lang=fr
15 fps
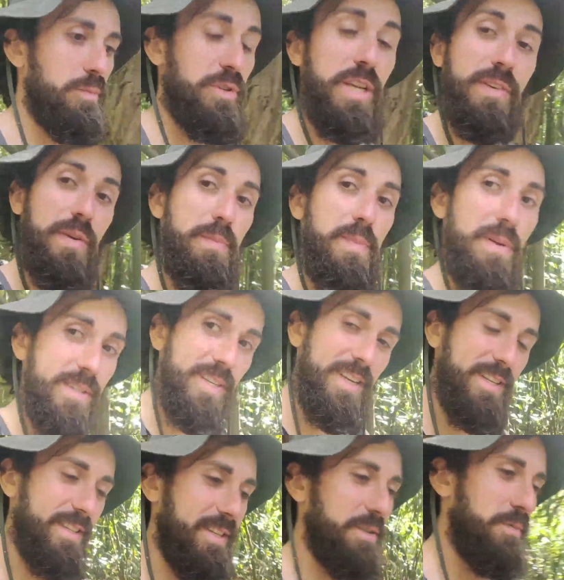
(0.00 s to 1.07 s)
En plus j'avais
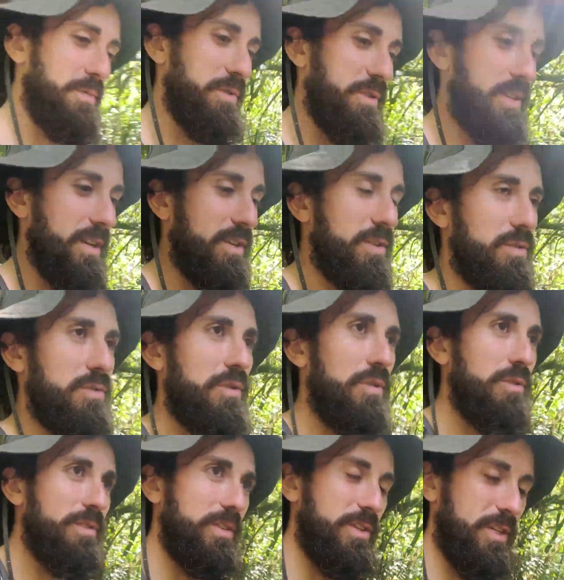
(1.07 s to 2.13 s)
pensé à ça, je me dis un jour
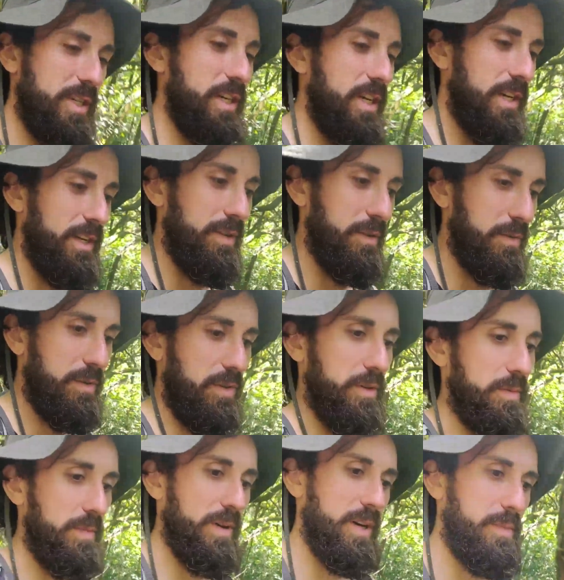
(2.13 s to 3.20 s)
autant j'écrirai un truc
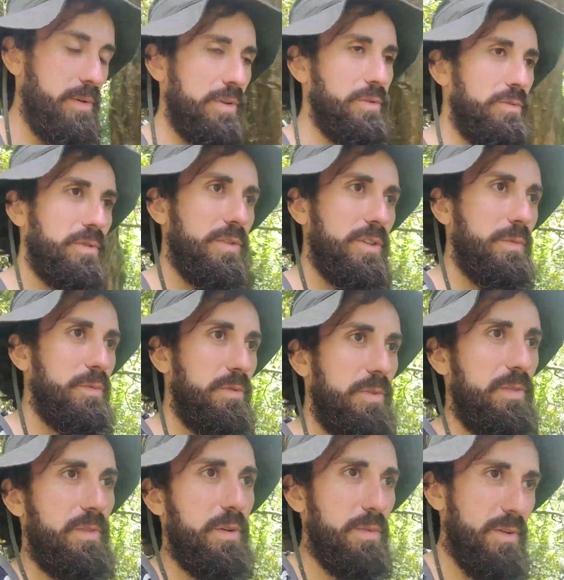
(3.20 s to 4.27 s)
euh, par rapport à tout ce que j'ai pu
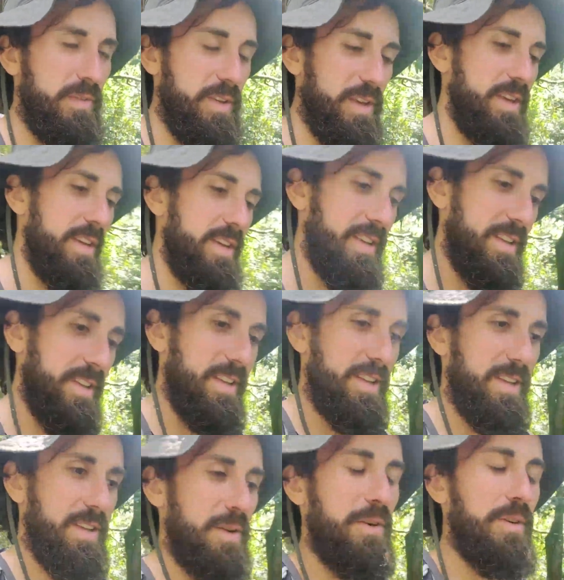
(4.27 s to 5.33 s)
vivre dans ma vie.
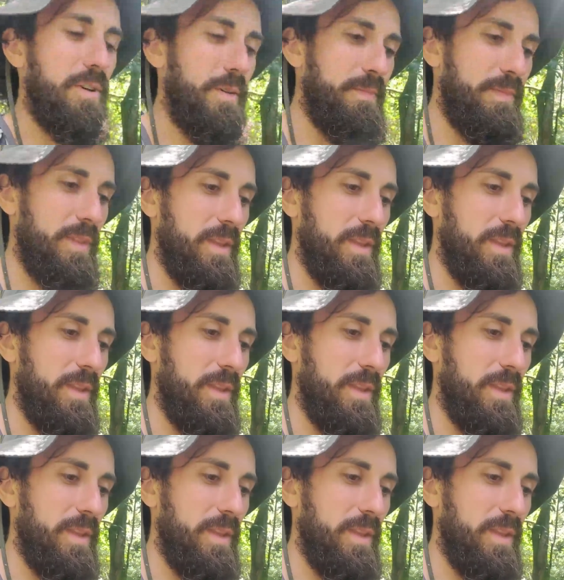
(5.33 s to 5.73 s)
Lol.